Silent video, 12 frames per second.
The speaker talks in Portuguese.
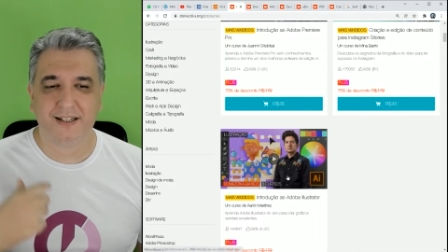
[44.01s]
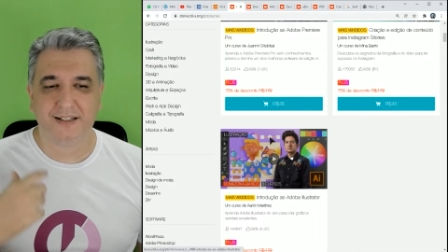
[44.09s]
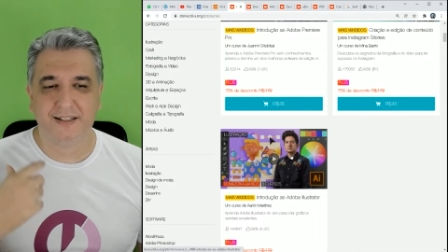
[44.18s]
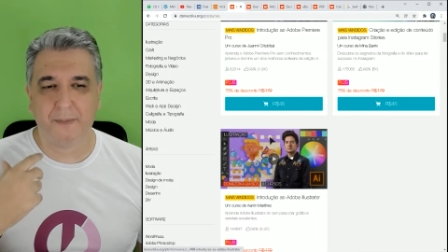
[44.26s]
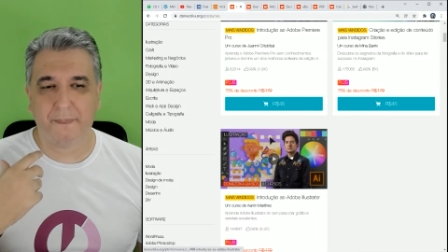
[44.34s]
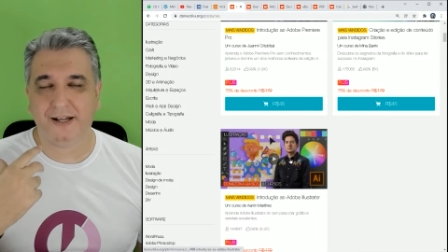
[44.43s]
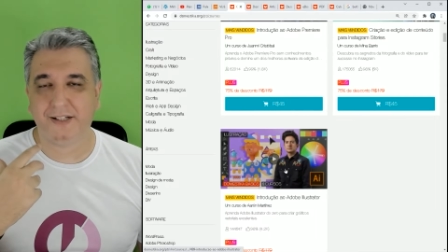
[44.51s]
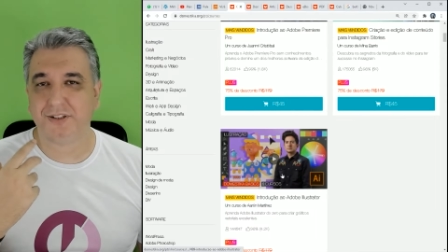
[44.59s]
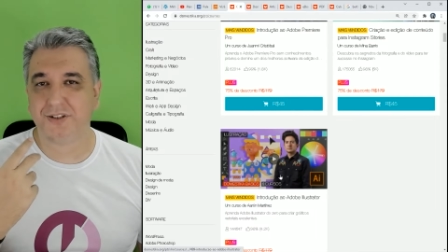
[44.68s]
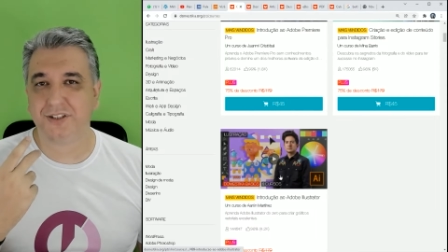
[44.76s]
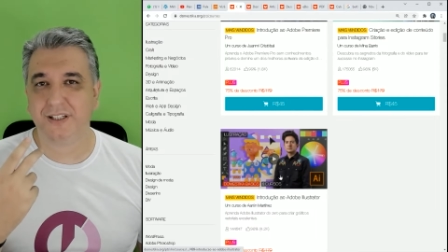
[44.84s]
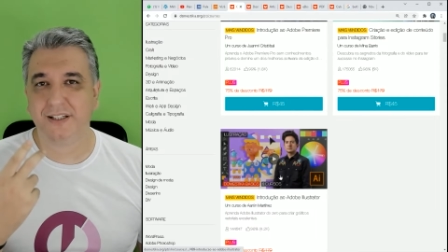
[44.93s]
na parte
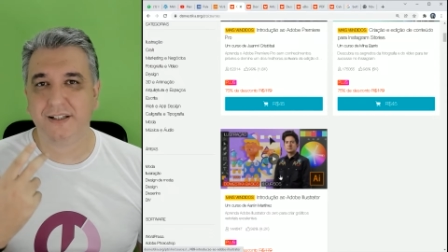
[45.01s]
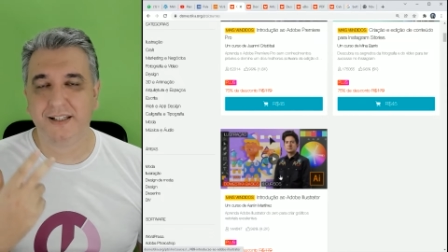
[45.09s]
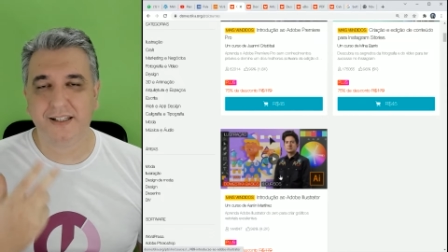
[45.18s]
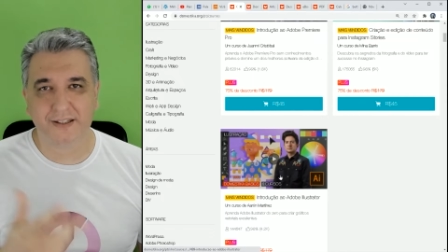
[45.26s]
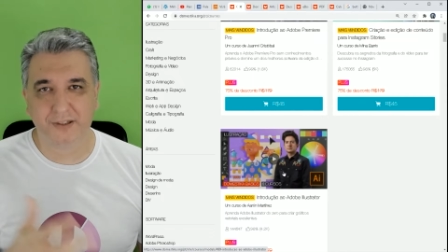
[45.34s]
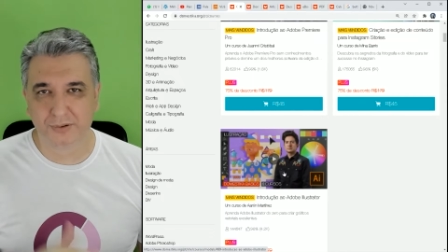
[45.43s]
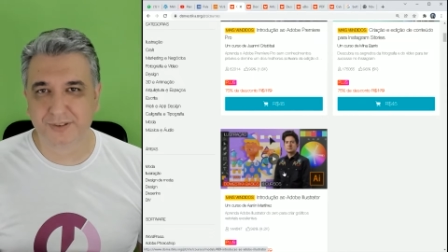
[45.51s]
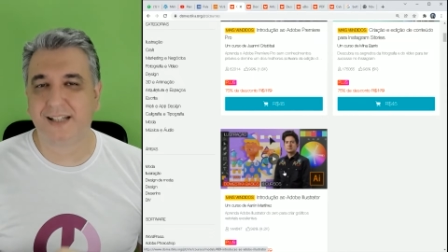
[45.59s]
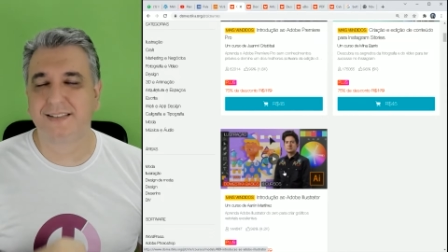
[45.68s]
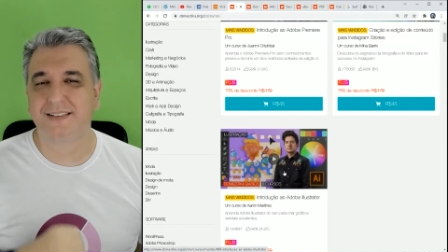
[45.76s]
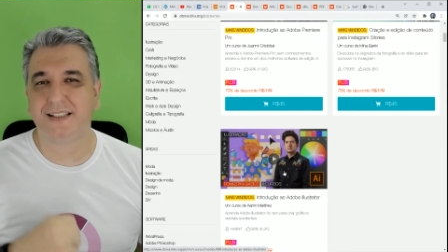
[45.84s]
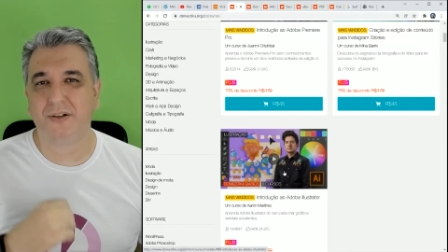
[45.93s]
de
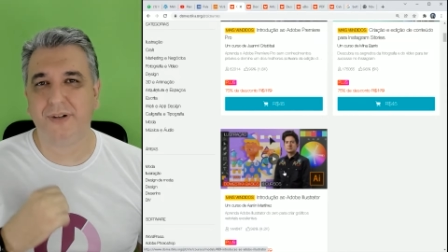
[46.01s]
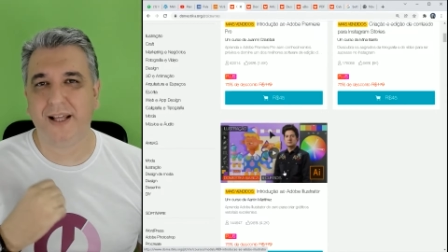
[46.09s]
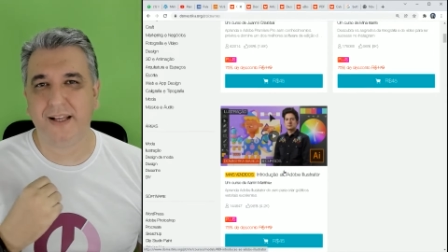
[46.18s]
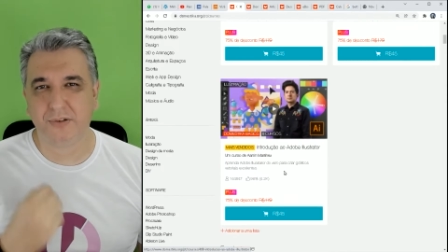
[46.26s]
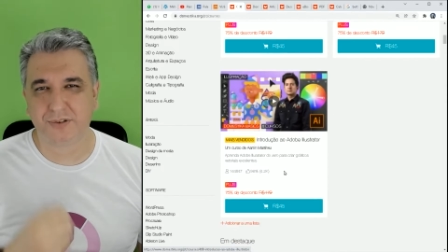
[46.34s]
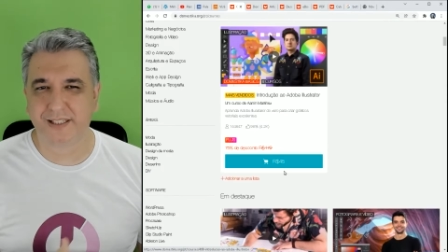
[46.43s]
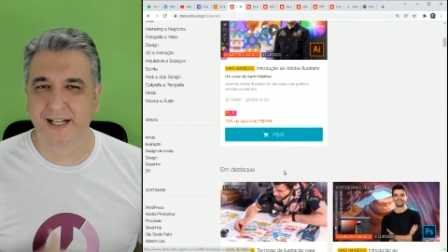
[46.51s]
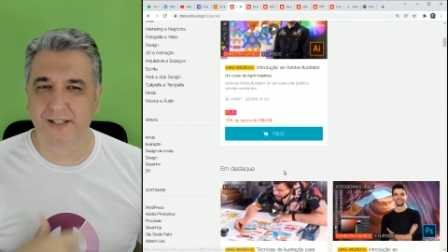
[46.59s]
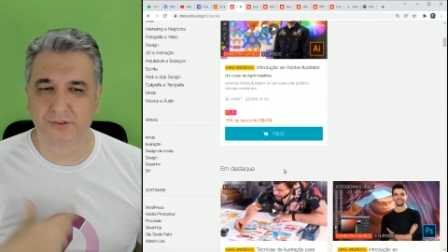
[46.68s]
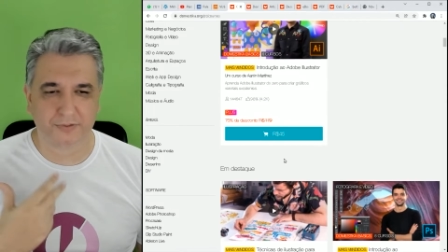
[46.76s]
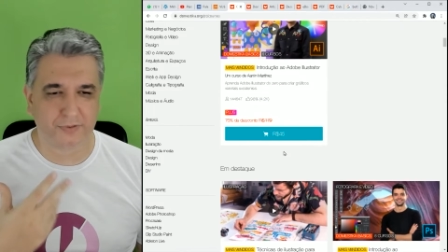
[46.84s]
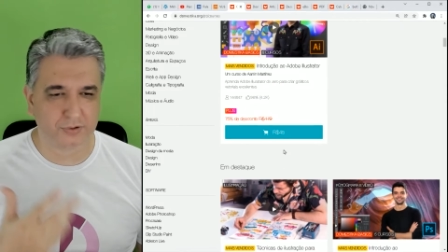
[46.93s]
ilustração, né,
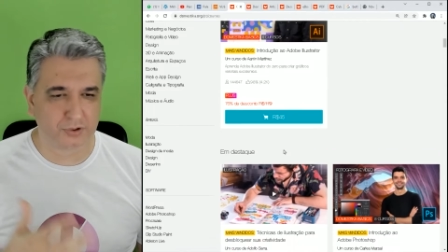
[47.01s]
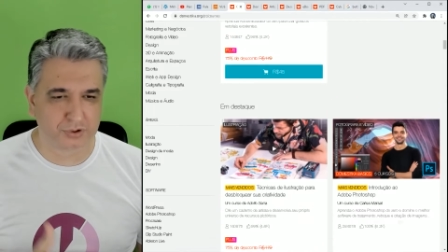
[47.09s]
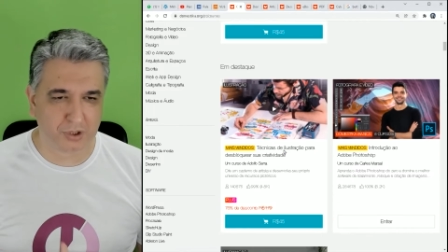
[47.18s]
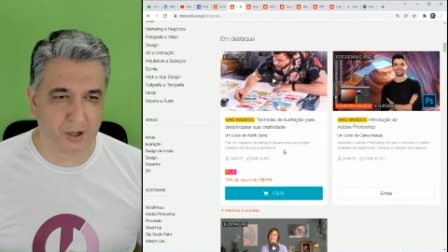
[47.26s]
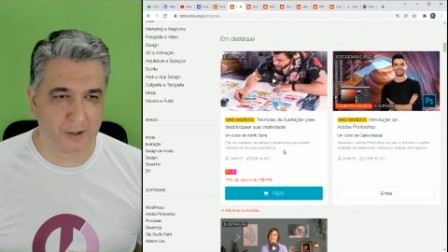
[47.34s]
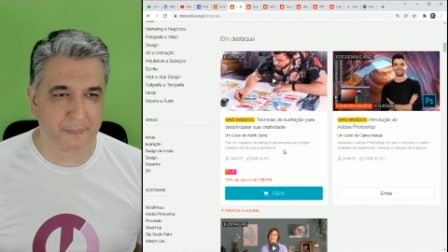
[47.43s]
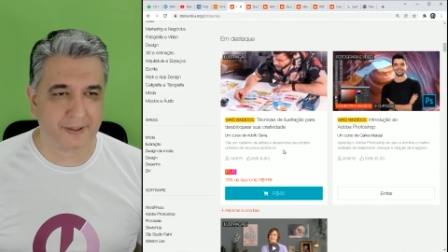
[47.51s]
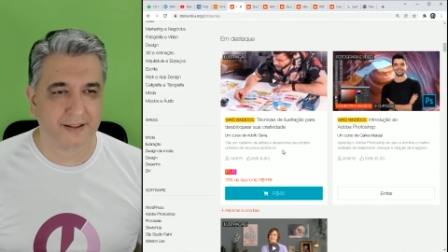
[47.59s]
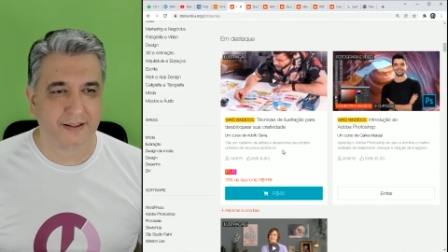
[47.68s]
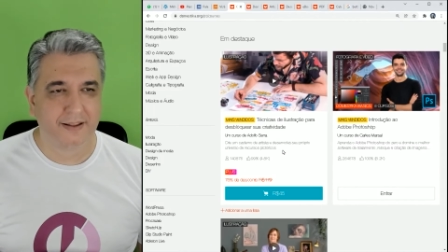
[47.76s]
Illustrator, Photoshop.